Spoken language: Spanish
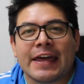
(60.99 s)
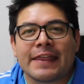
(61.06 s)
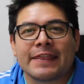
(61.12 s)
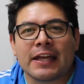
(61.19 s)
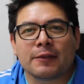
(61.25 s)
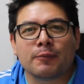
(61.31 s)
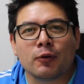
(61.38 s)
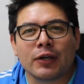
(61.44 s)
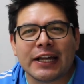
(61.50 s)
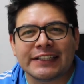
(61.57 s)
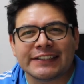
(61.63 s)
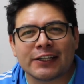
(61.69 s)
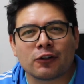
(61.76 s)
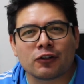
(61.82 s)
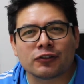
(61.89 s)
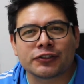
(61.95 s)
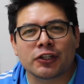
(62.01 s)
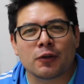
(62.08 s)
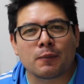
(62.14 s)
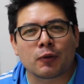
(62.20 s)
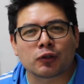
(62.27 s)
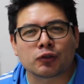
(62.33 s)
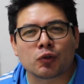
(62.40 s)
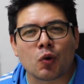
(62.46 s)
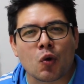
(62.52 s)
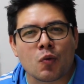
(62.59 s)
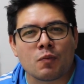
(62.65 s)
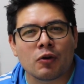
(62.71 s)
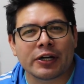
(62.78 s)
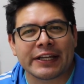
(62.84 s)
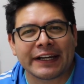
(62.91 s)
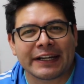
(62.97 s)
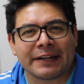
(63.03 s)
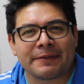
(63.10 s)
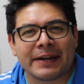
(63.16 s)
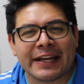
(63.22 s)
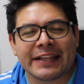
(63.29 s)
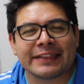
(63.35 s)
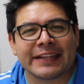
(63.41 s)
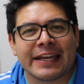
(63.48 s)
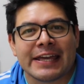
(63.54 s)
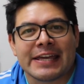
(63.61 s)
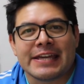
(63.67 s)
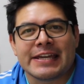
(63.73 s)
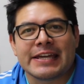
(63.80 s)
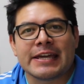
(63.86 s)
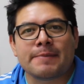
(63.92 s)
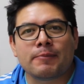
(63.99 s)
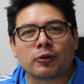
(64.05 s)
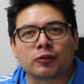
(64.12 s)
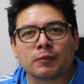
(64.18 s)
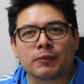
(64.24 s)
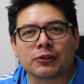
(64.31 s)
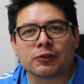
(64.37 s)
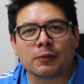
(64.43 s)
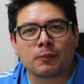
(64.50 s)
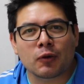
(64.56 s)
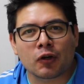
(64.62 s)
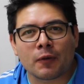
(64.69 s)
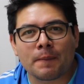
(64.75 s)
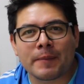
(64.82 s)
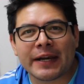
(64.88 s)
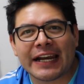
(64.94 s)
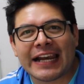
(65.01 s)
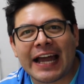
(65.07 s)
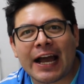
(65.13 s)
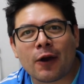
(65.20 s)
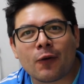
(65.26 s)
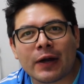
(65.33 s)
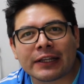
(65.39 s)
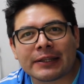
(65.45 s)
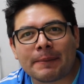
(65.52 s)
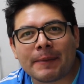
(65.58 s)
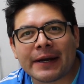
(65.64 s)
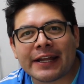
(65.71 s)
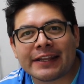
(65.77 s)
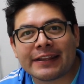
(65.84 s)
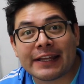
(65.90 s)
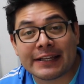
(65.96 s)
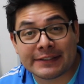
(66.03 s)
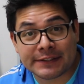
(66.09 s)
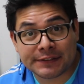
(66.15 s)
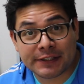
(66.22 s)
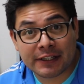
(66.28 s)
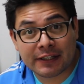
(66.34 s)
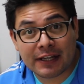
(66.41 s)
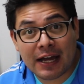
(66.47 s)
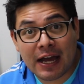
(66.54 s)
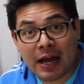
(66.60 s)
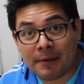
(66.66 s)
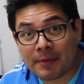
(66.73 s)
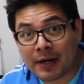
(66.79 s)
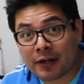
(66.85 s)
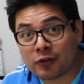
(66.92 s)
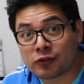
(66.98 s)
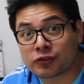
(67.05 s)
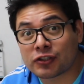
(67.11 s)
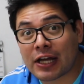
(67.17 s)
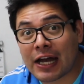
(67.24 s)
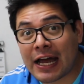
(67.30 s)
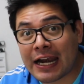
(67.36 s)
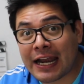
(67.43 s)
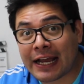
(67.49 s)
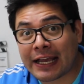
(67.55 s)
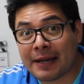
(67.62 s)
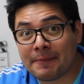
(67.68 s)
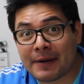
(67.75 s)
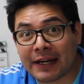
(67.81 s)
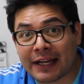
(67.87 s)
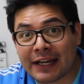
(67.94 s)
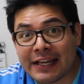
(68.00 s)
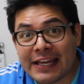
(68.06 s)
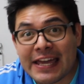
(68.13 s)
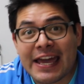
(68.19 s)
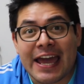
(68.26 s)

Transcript: Deadpool es reconocido por su humor irreverente y por supuesto por romper la cuarta pared, es decir, hablarnos a la cámara.